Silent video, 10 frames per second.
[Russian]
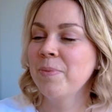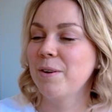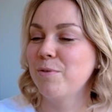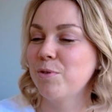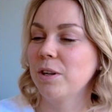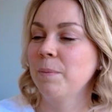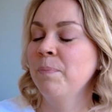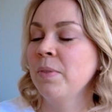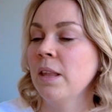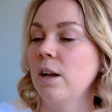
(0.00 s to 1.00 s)
Вот.
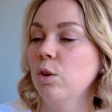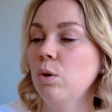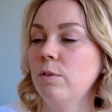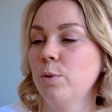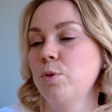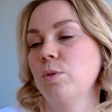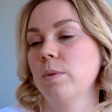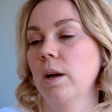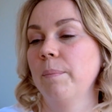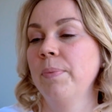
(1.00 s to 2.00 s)
Но, в общем,
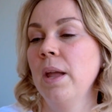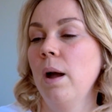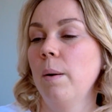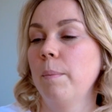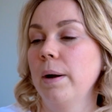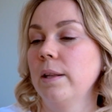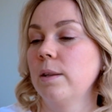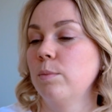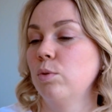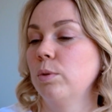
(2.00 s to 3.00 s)
да.
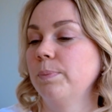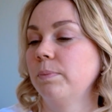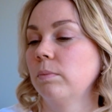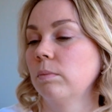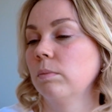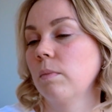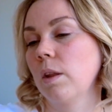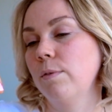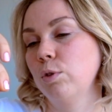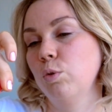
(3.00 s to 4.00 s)
Поэтому
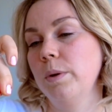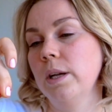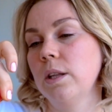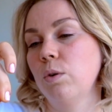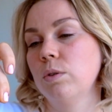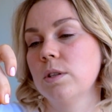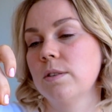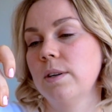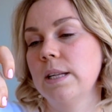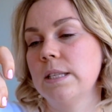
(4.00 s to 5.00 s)
вот у меня такой
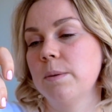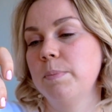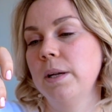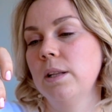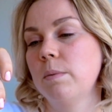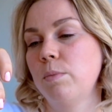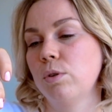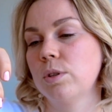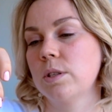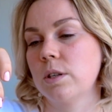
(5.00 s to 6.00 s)
называется Pillar
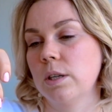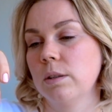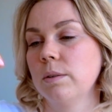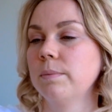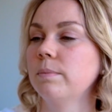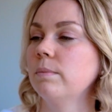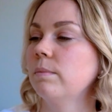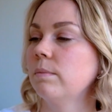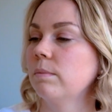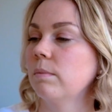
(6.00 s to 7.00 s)
Box Red.
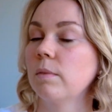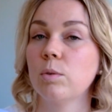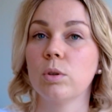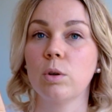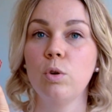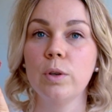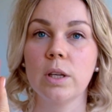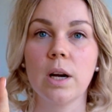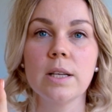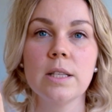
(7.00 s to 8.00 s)
Вот такой вот
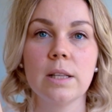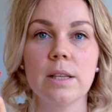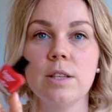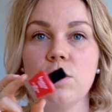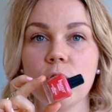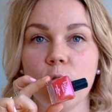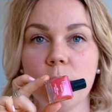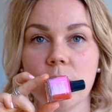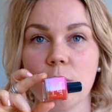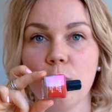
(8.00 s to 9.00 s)
красный классический у
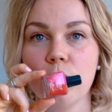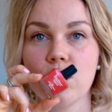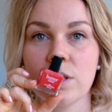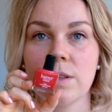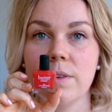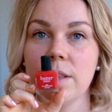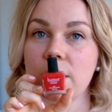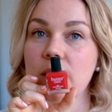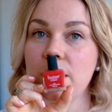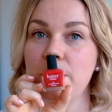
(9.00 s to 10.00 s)
меня такого же
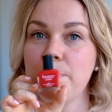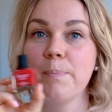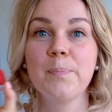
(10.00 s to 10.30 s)
цвета и